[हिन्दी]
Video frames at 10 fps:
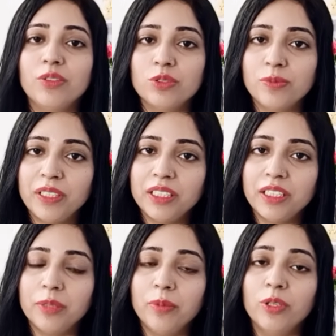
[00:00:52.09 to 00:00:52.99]
कॉस्मेटिक
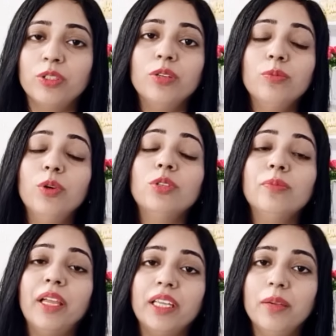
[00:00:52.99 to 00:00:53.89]
ट्रीटमेंट होते हैं वो बहुत
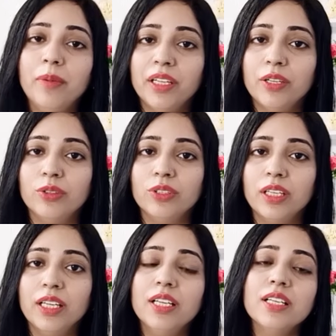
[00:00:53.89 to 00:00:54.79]
महंगे महंगे होते हैं